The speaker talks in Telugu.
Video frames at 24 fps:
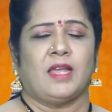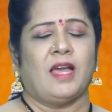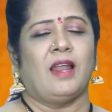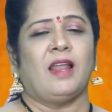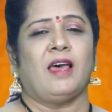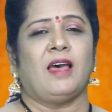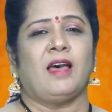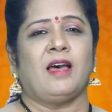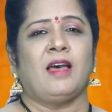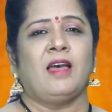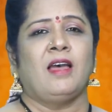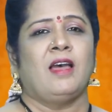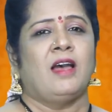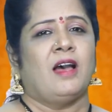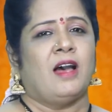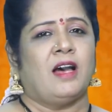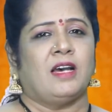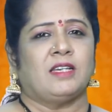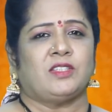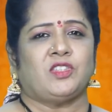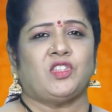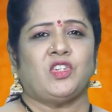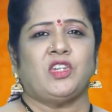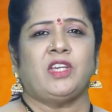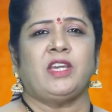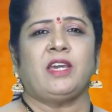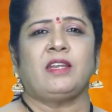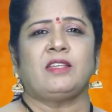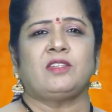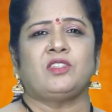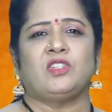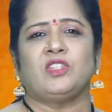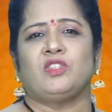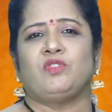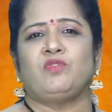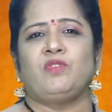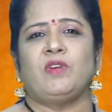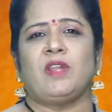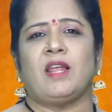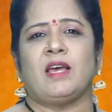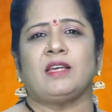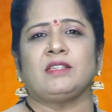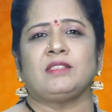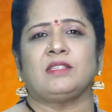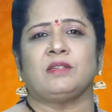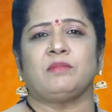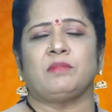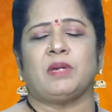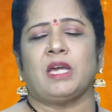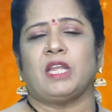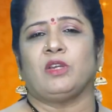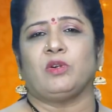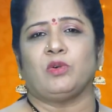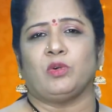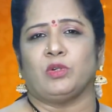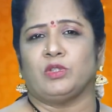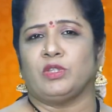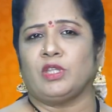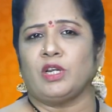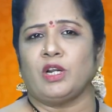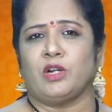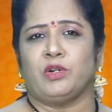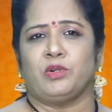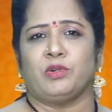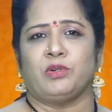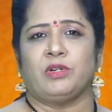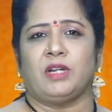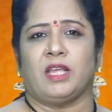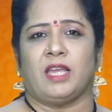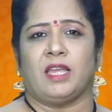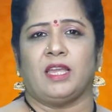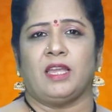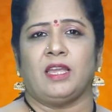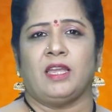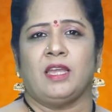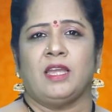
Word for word: అలా ఆ శ్రీహరి చిద్విలాసం అని కొందరంటుంటే